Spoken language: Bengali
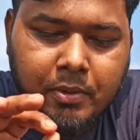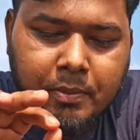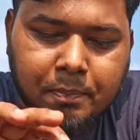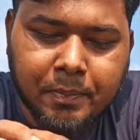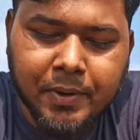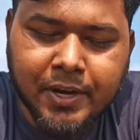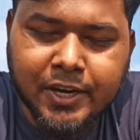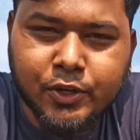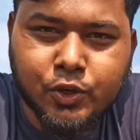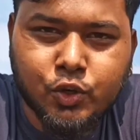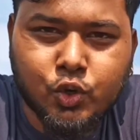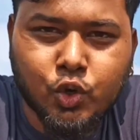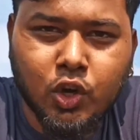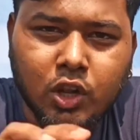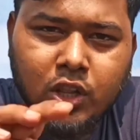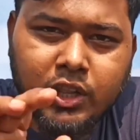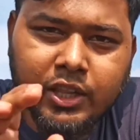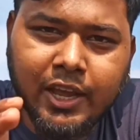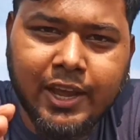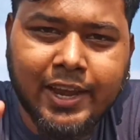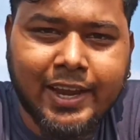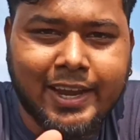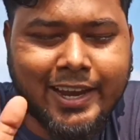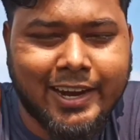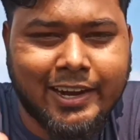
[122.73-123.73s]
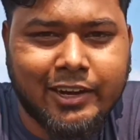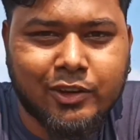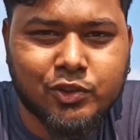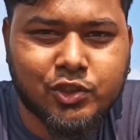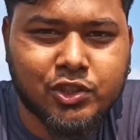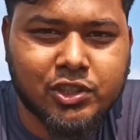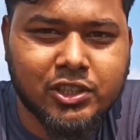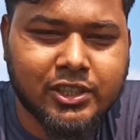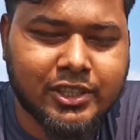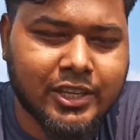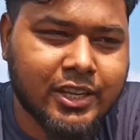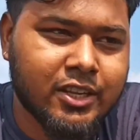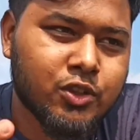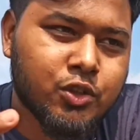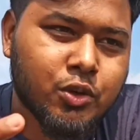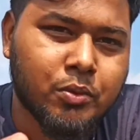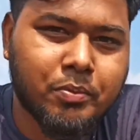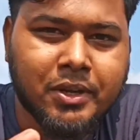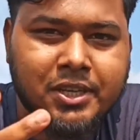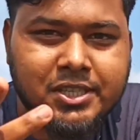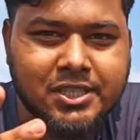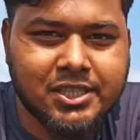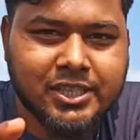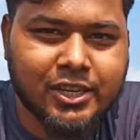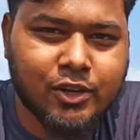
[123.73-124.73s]
হবে পেট্রোল নয় কেরোসিন তেল
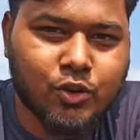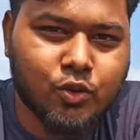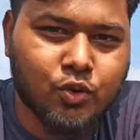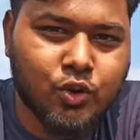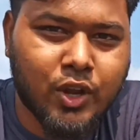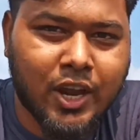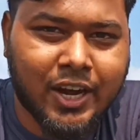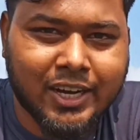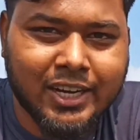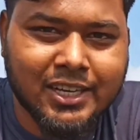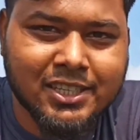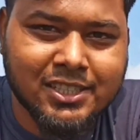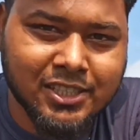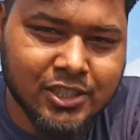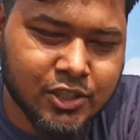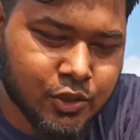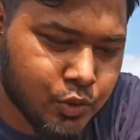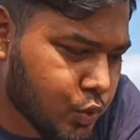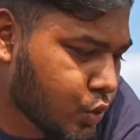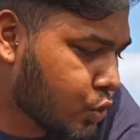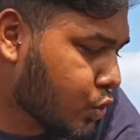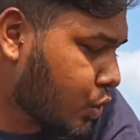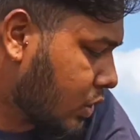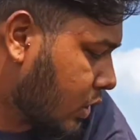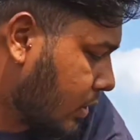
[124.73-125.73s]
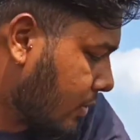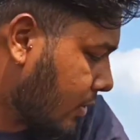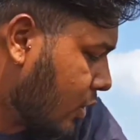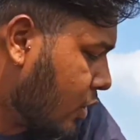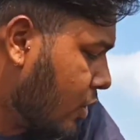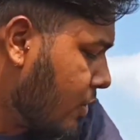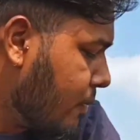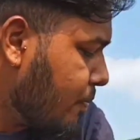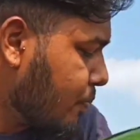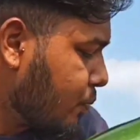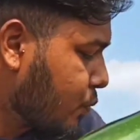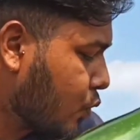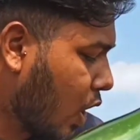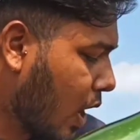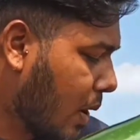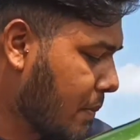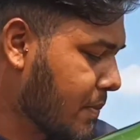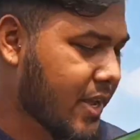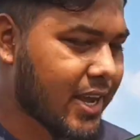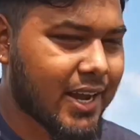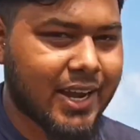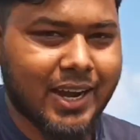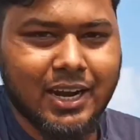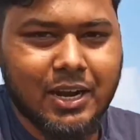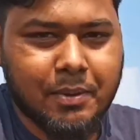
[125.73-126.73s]
তোমরা যে কোনো একটা জিনিস ইউজ করতে পারো তো
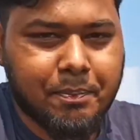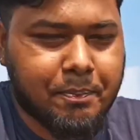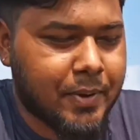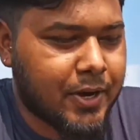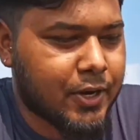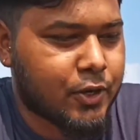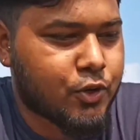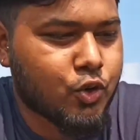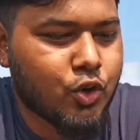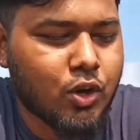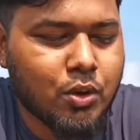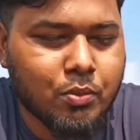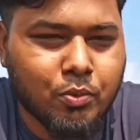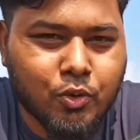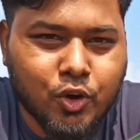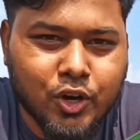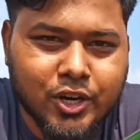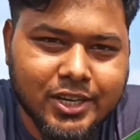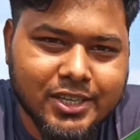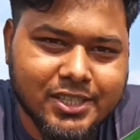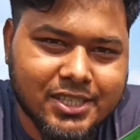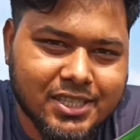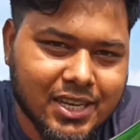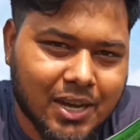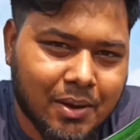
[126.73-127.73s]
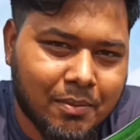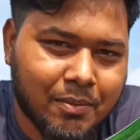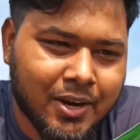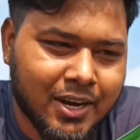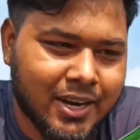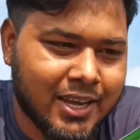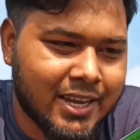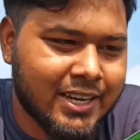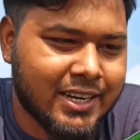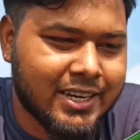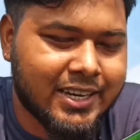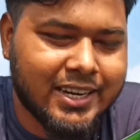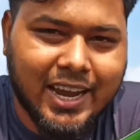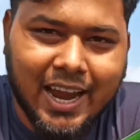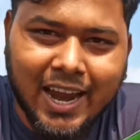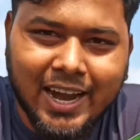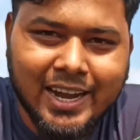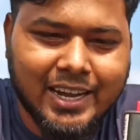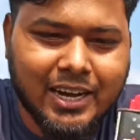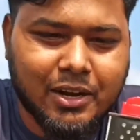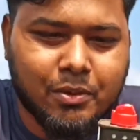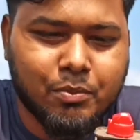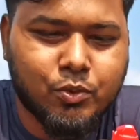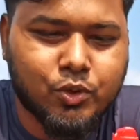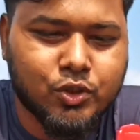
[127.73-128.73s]
আমি এখানে পেট্রোল ভরে নিচ্ছি আমার এই
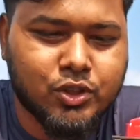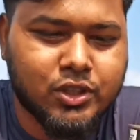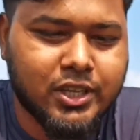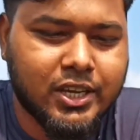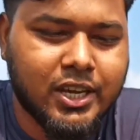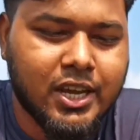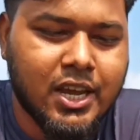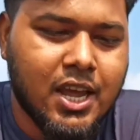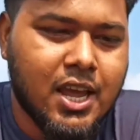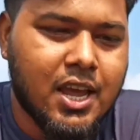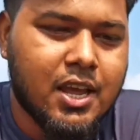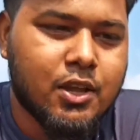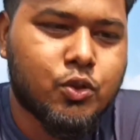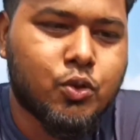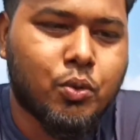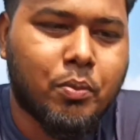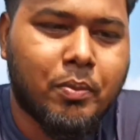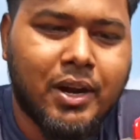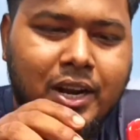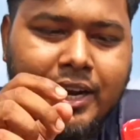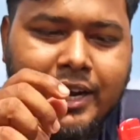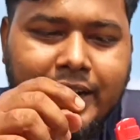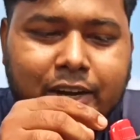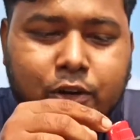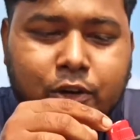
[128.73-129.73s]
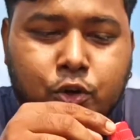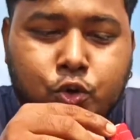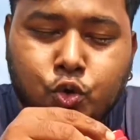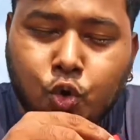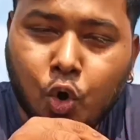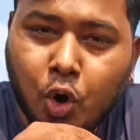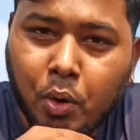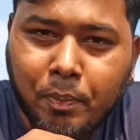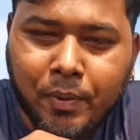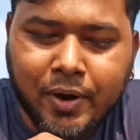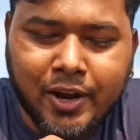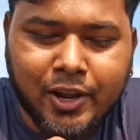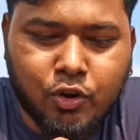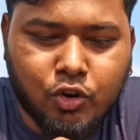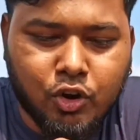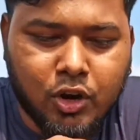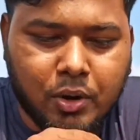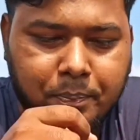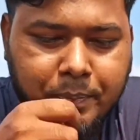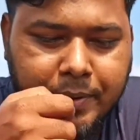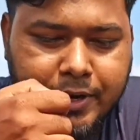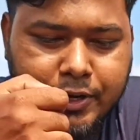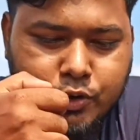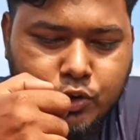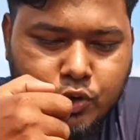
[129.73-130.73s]
ক্যান্টার মধ্যে তোমরা ড্রপারে
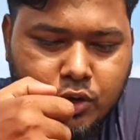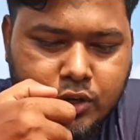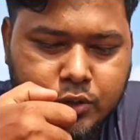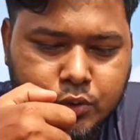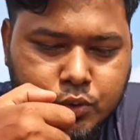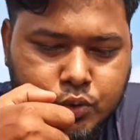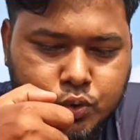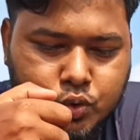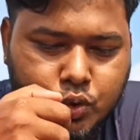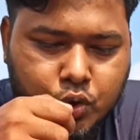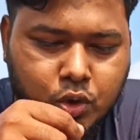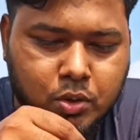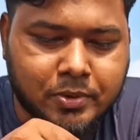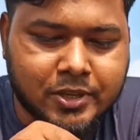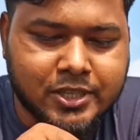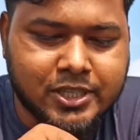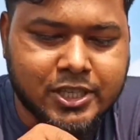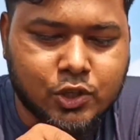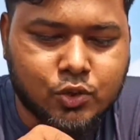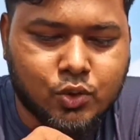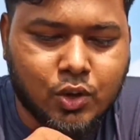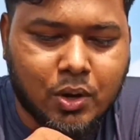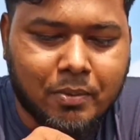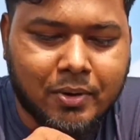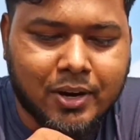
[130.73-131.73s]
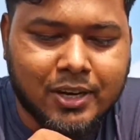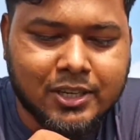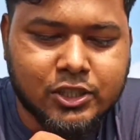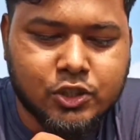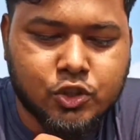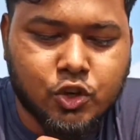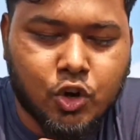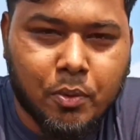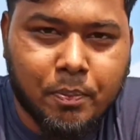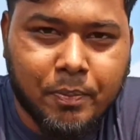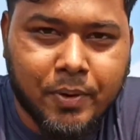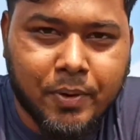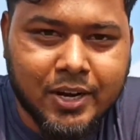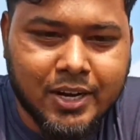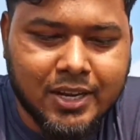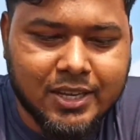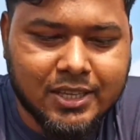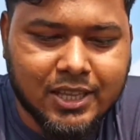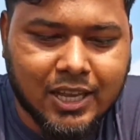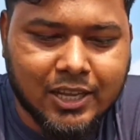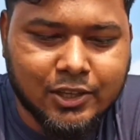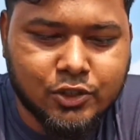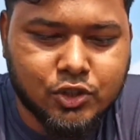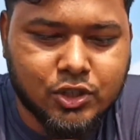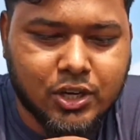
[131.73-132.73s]
করে পেট্রোল ইউজ করবে যেহেতু আমার কাছে ড্রপার নেই
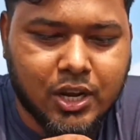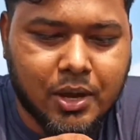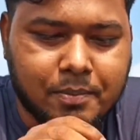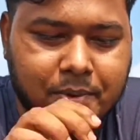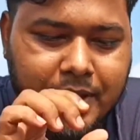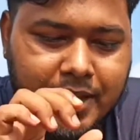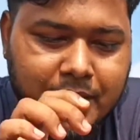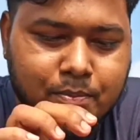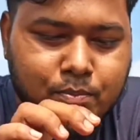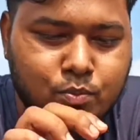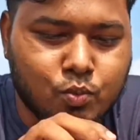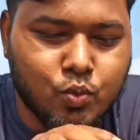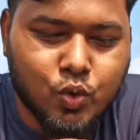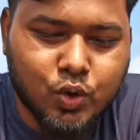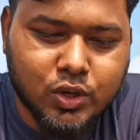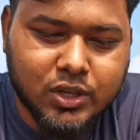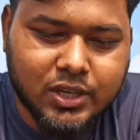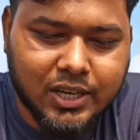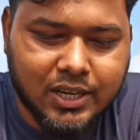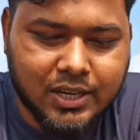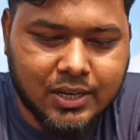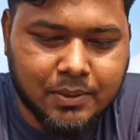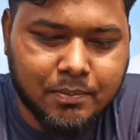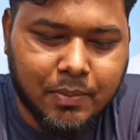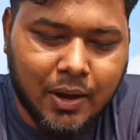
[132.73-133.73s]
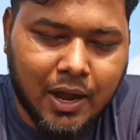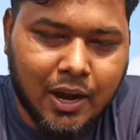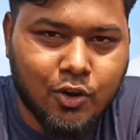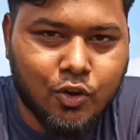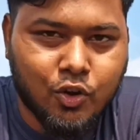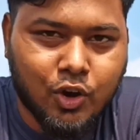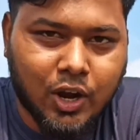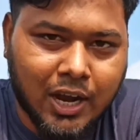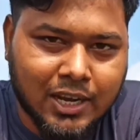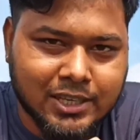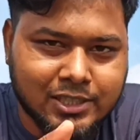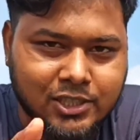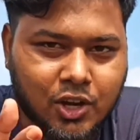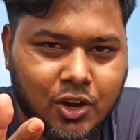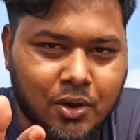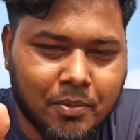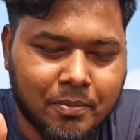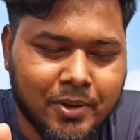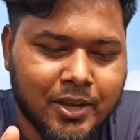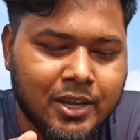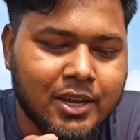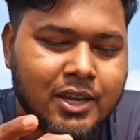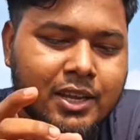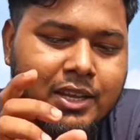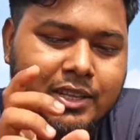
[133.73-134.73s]
তার জন্য আমি এই মুখটা ভালো কাজে
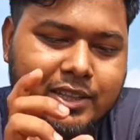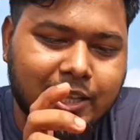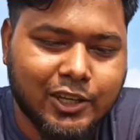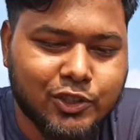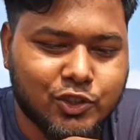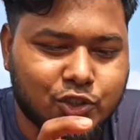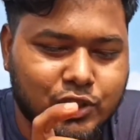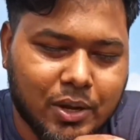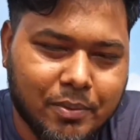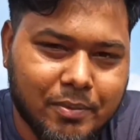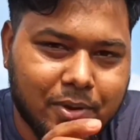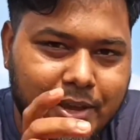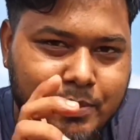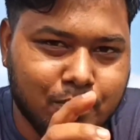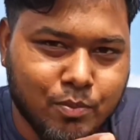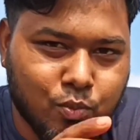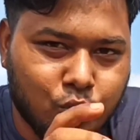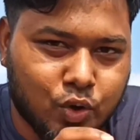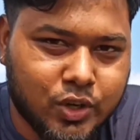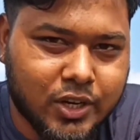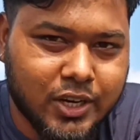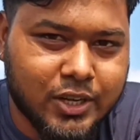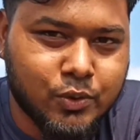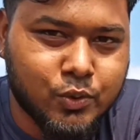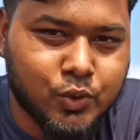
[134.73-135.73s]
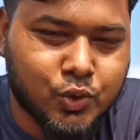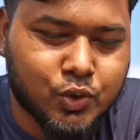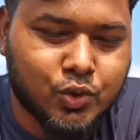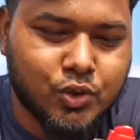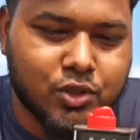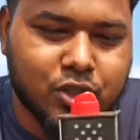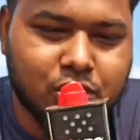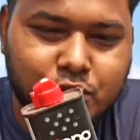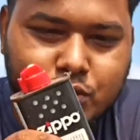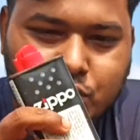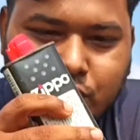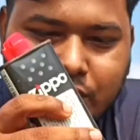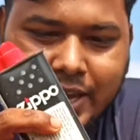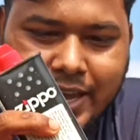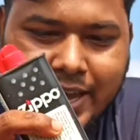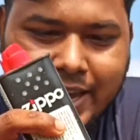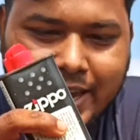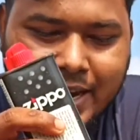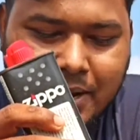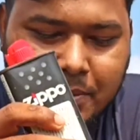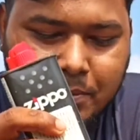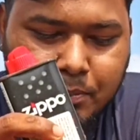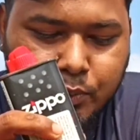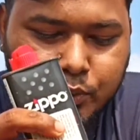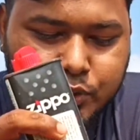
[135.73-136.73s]
হবে তার জন্য আমি এই মুখটা ইউজ করেছি তো
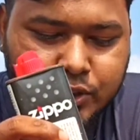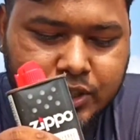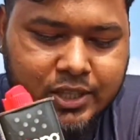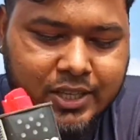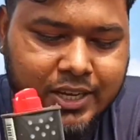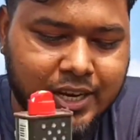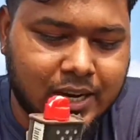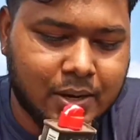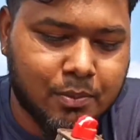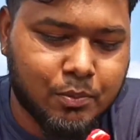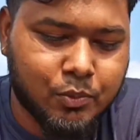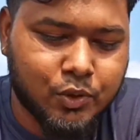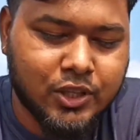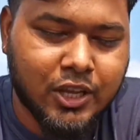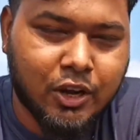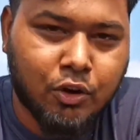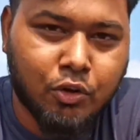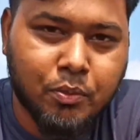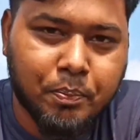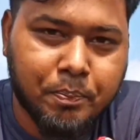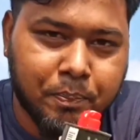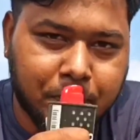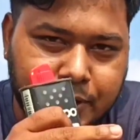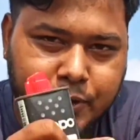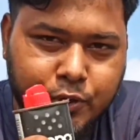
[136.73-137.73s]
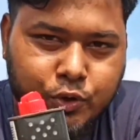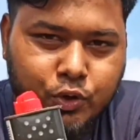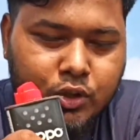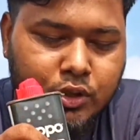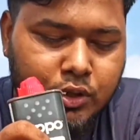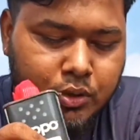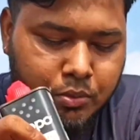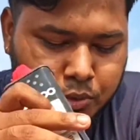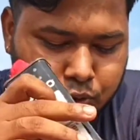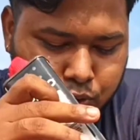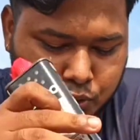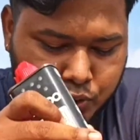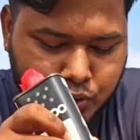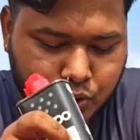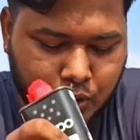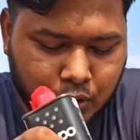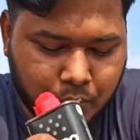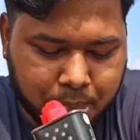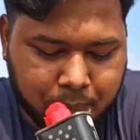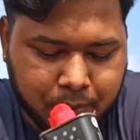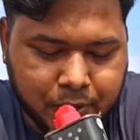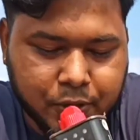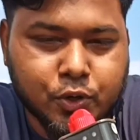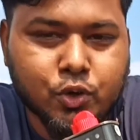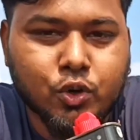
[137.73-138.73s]
এর মধ্যে দিয়ে এর মধ্যে এখন পেট্রোল দেবো তো
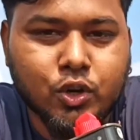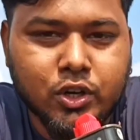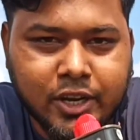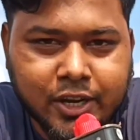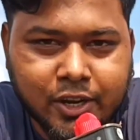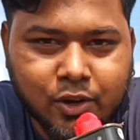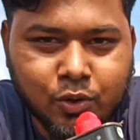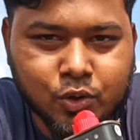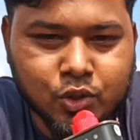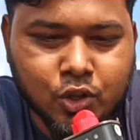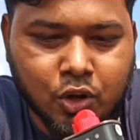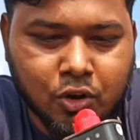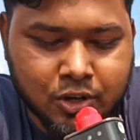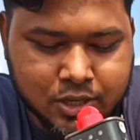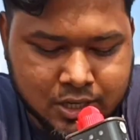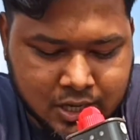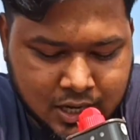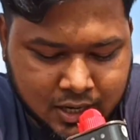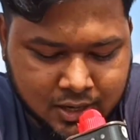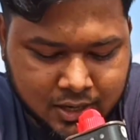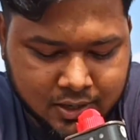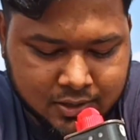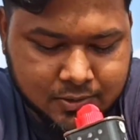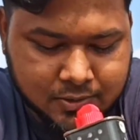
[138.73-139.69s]
চলো পেট্রোলটাকেও দেওয়া যায়